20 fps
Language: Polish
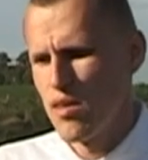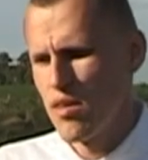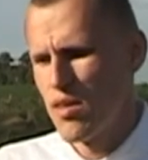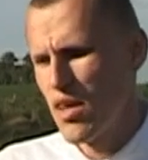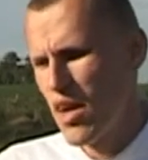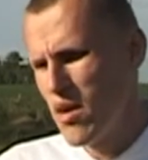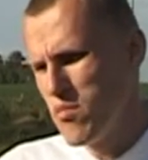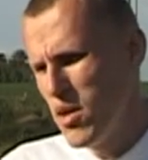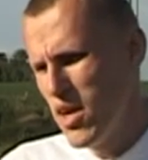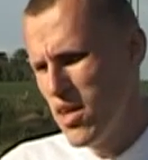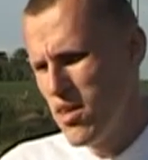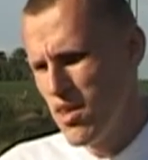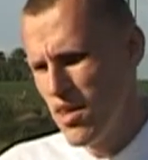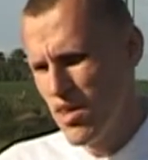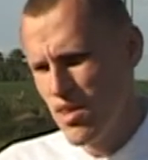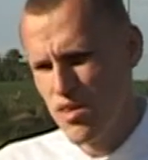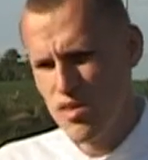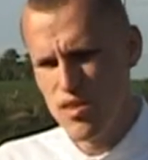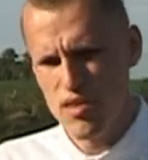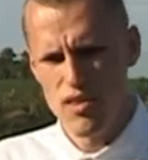
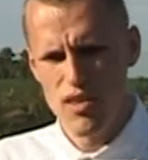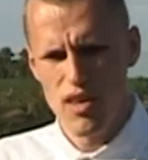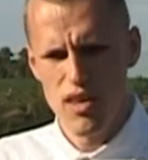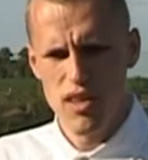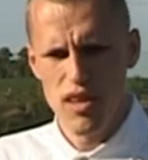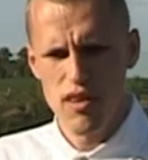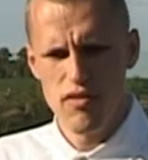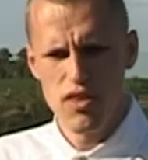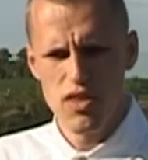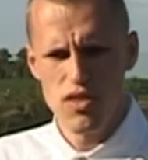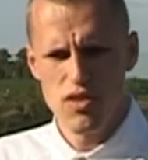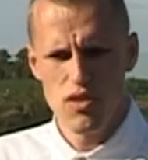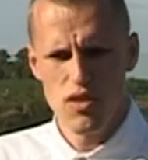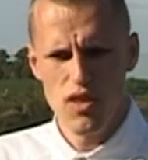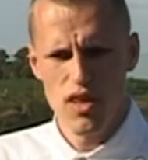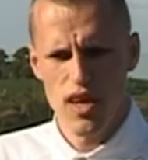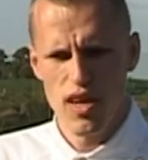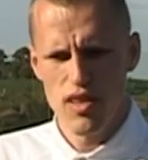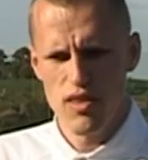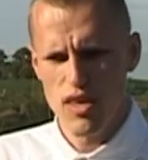grabienie tej
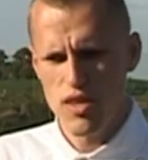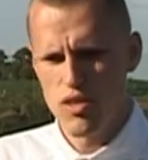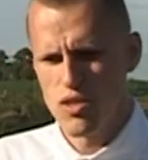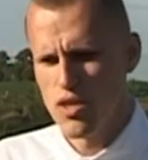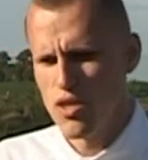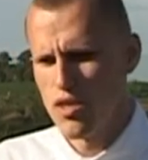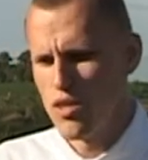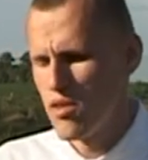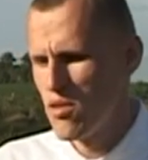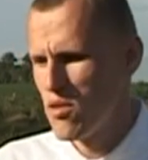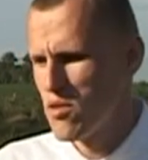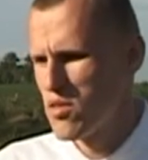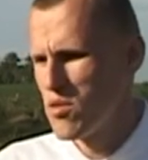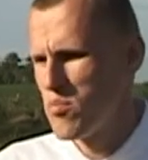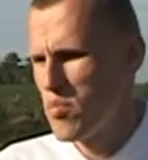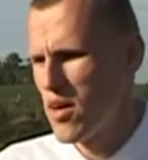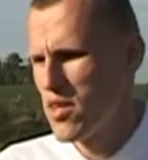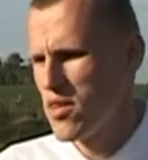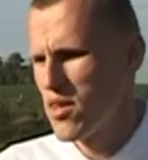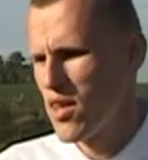nawierzchni, a także
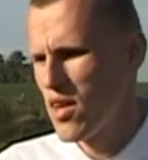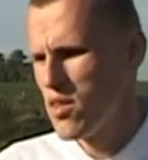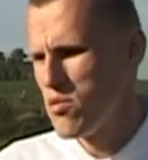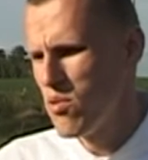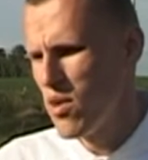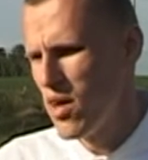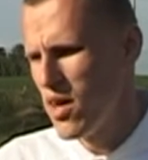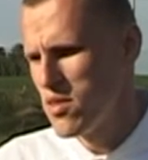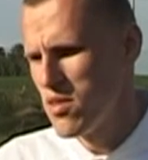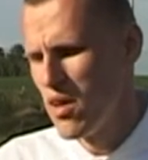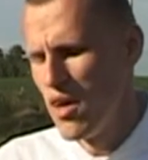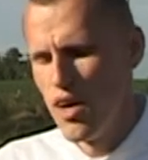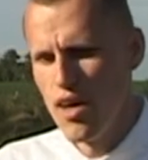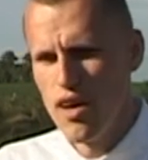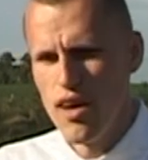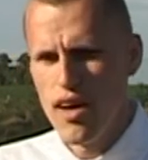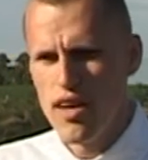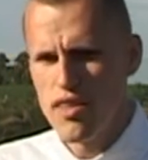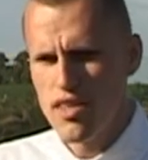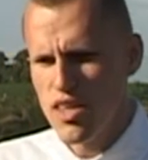dosypany granulat,
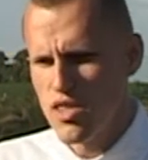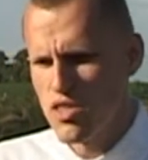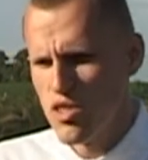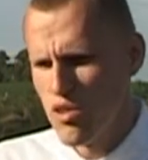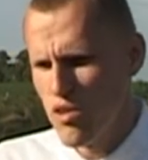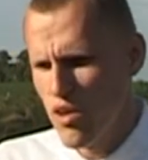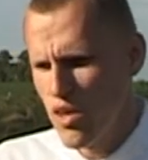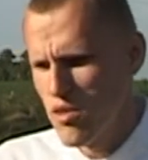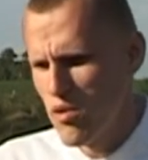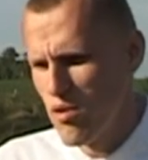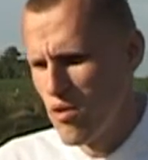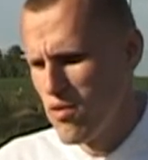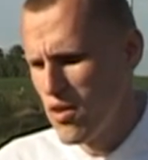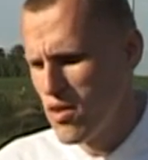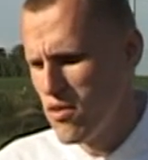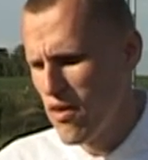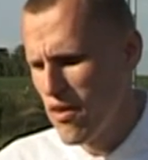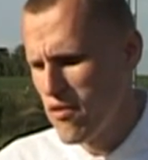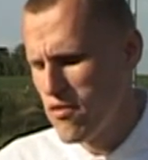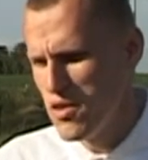a także
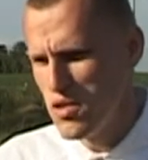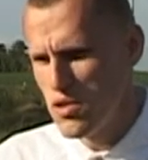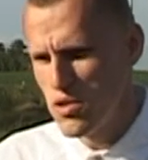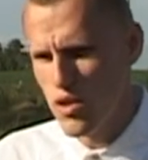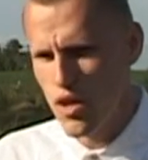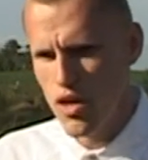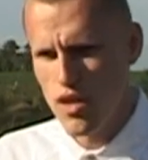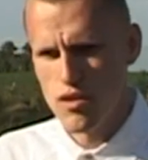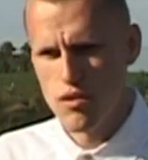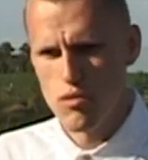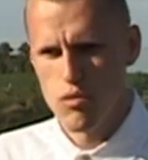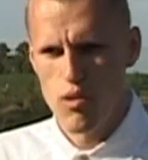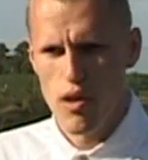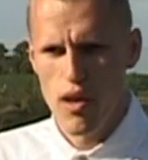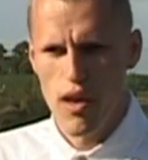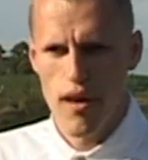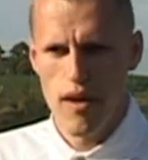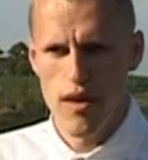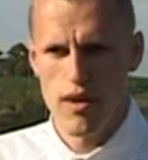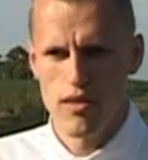dodatkowe dwa wyjścia,
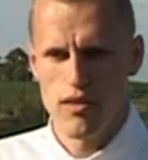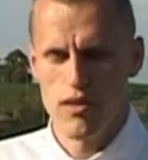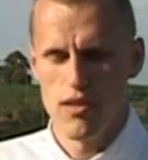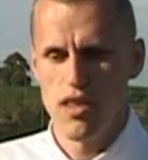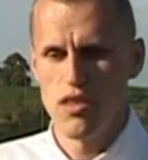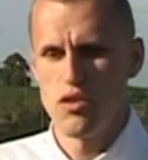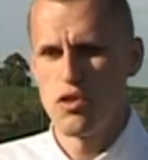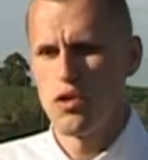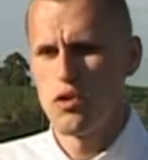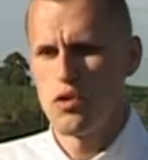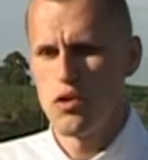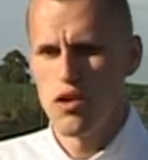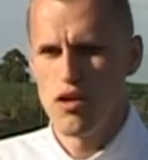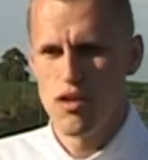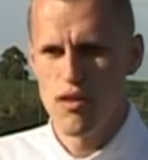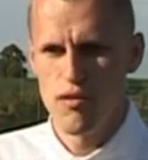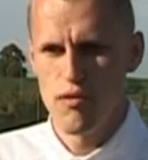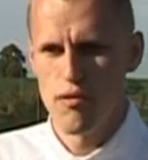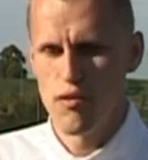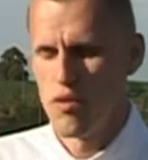które
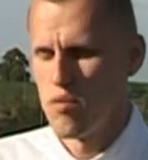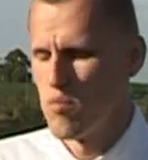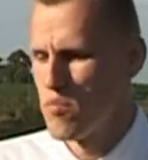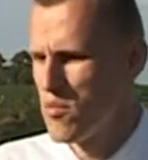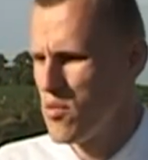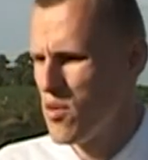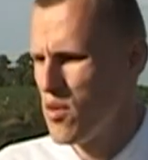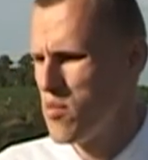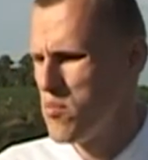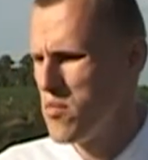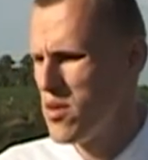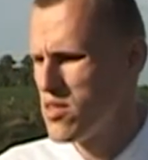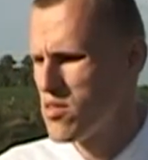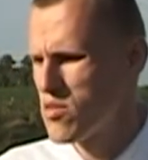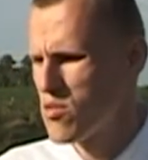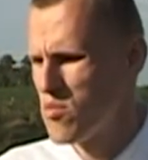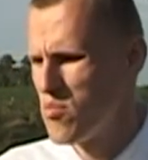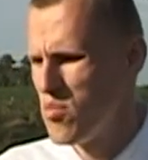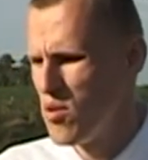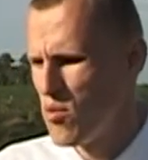najczęściej w tym e,
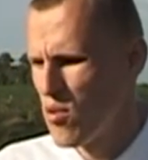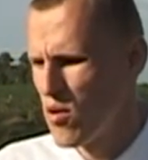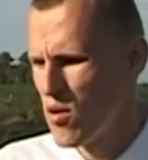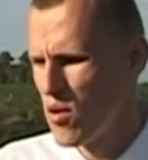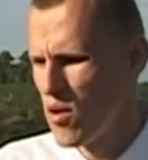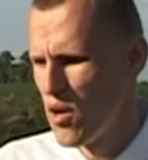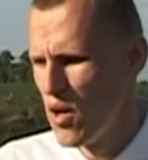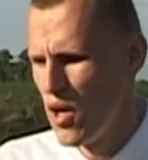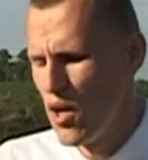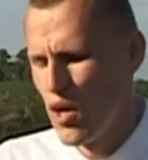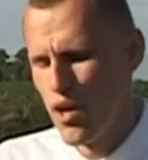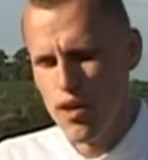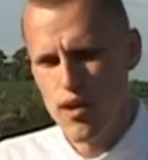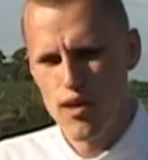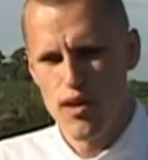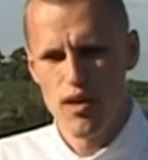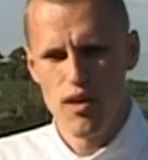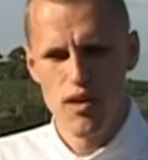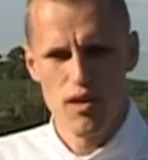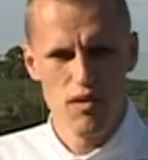miejscu było e,
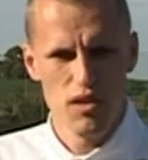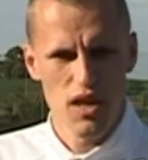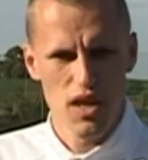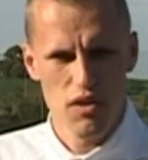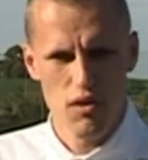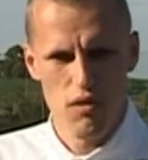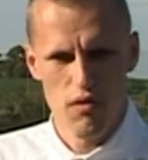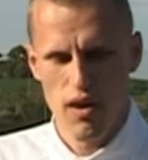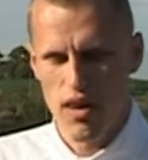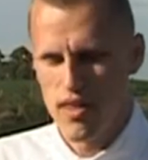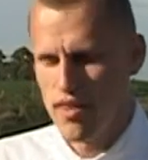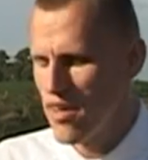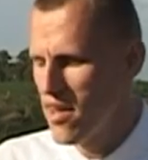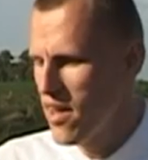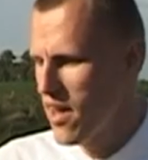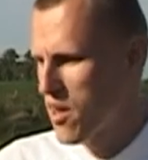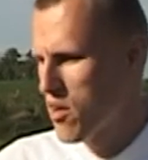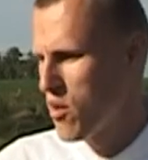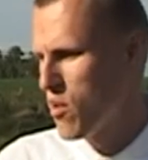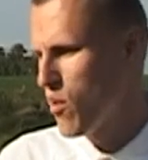traktowane
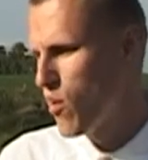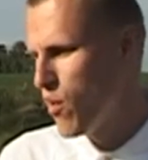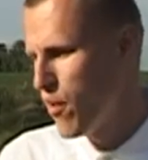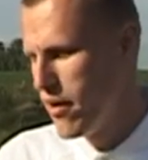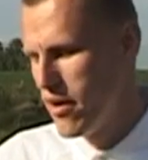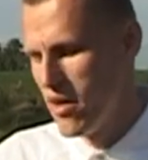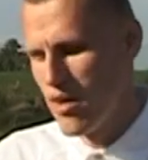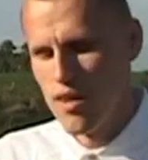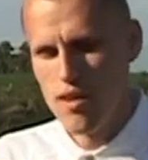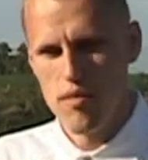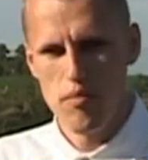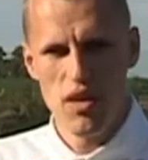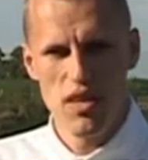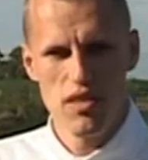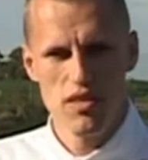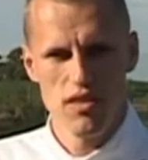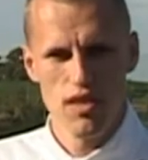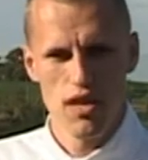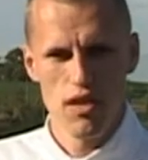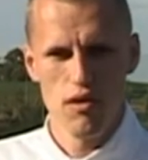jako
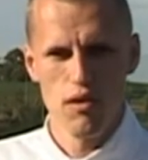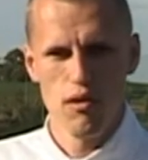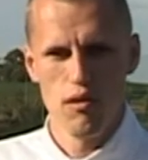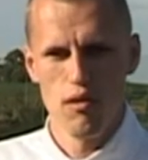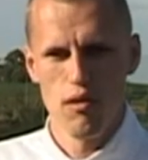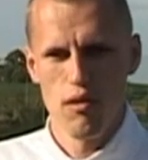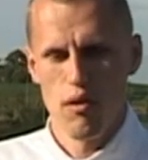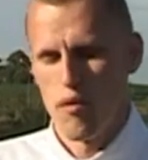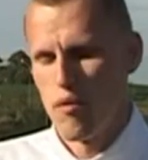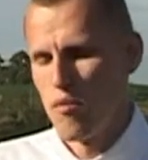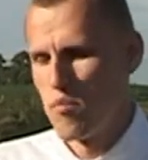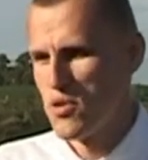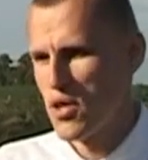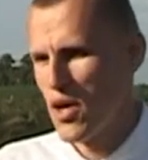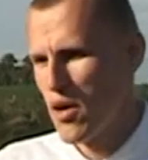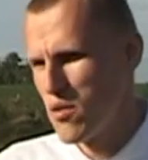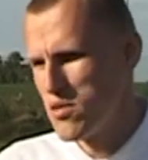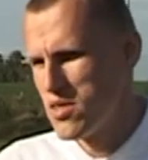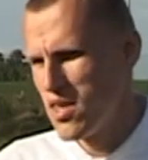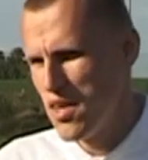miejsca do
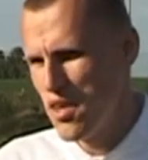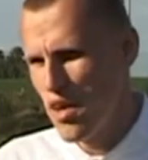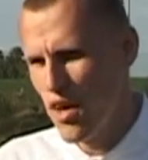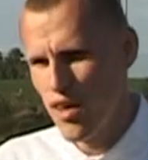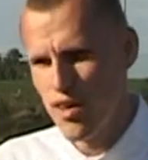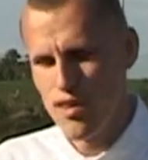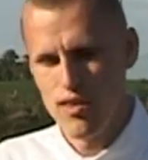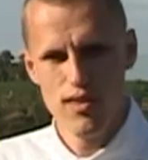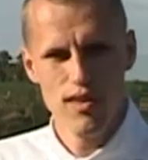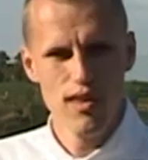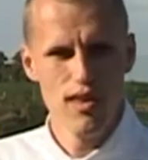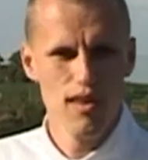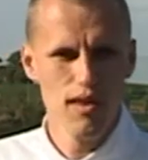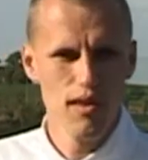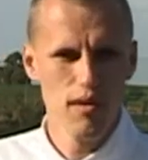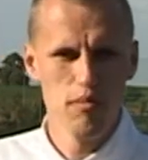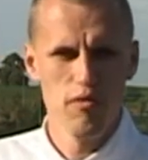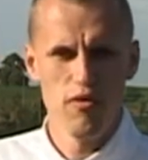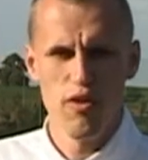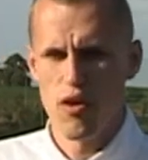przechodzenia
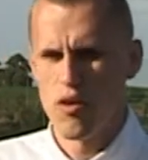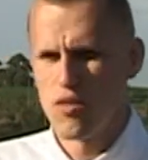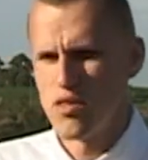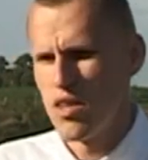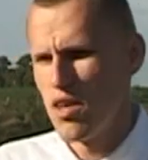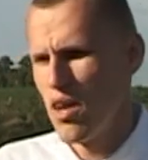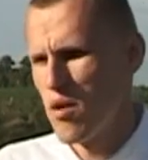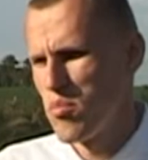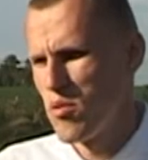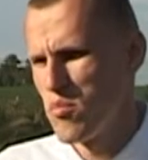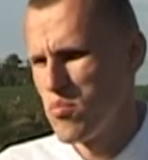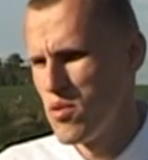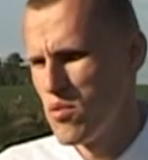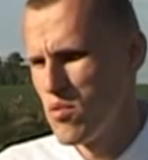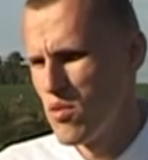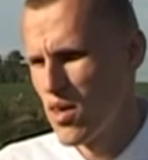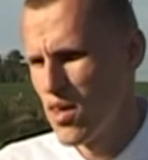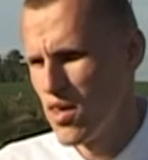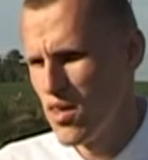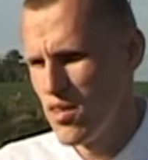i wychodzenia po
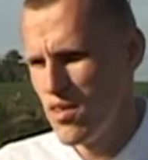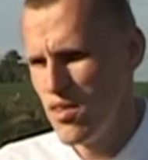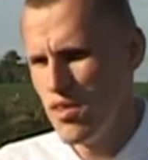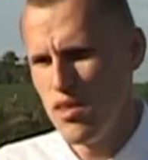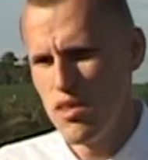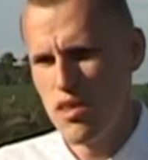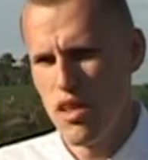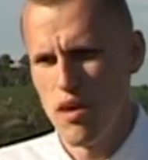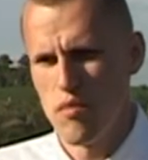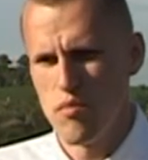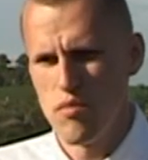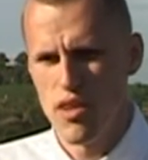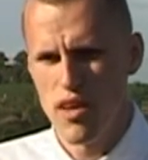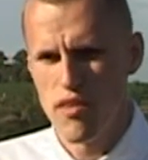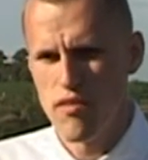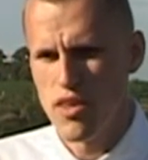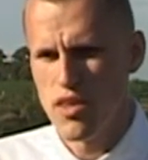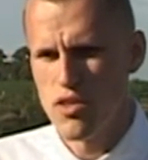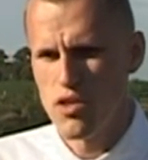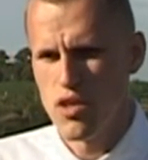piłkę i tam
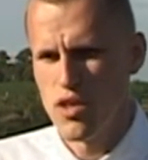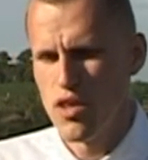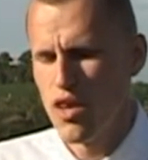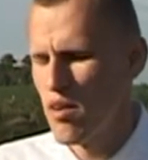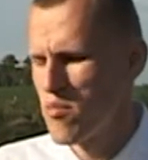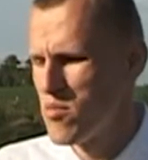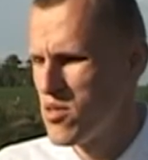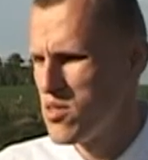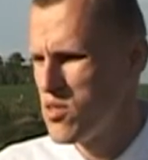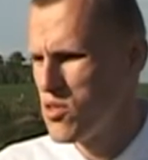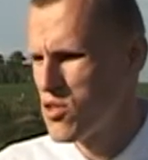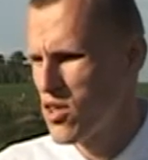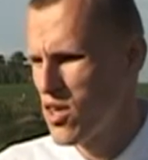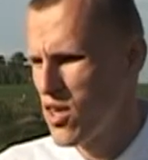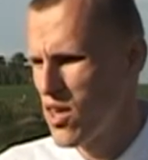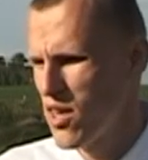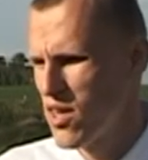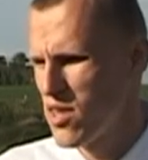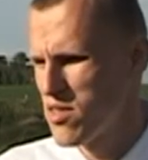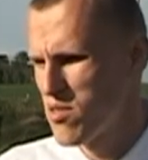największe jakby
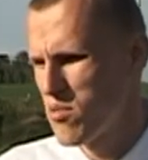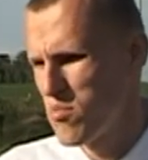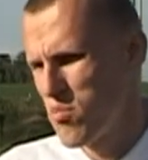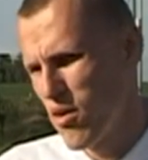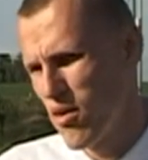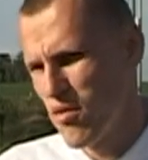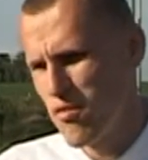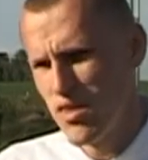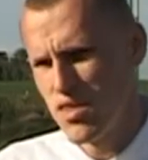zniszczenia nastąpiły.